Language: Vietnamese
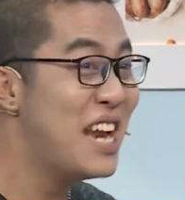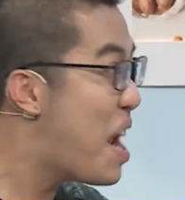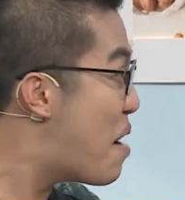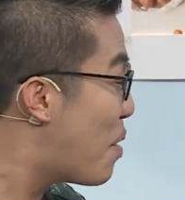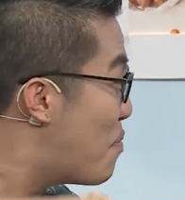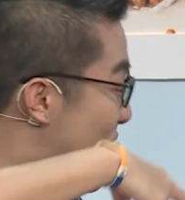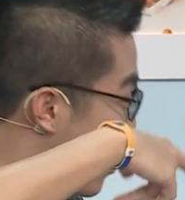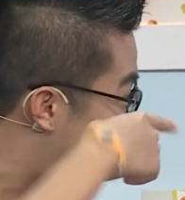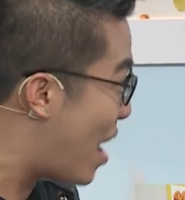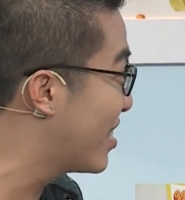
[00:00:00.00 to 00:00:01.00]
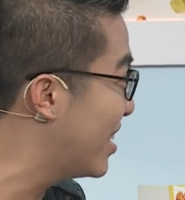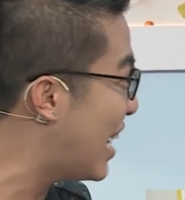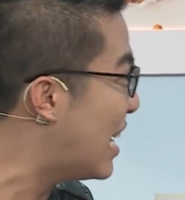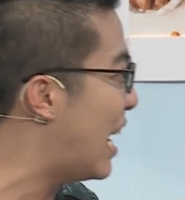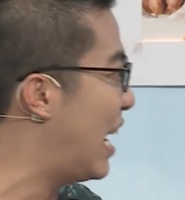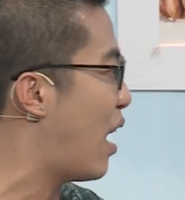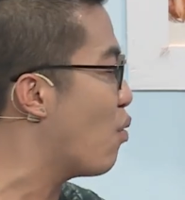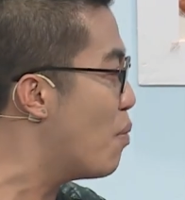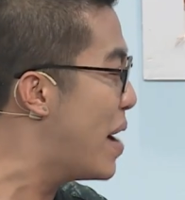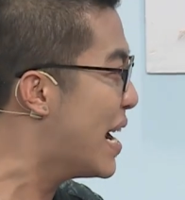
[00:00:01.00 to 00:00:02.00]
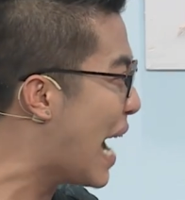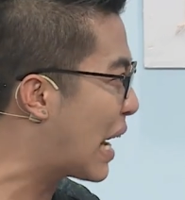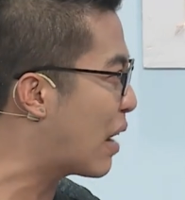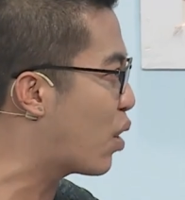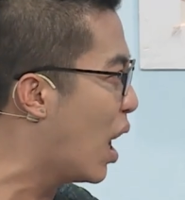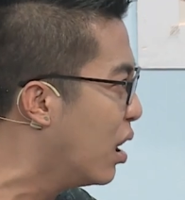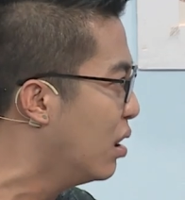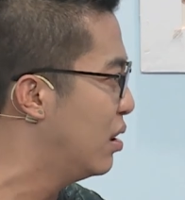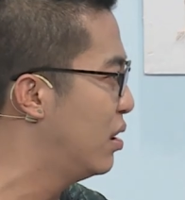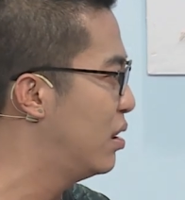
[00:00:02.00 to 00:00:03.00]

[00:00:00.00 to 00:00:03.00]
Nếu em không vượt qua được thử thách này là không có miếng ăn đâu cưng.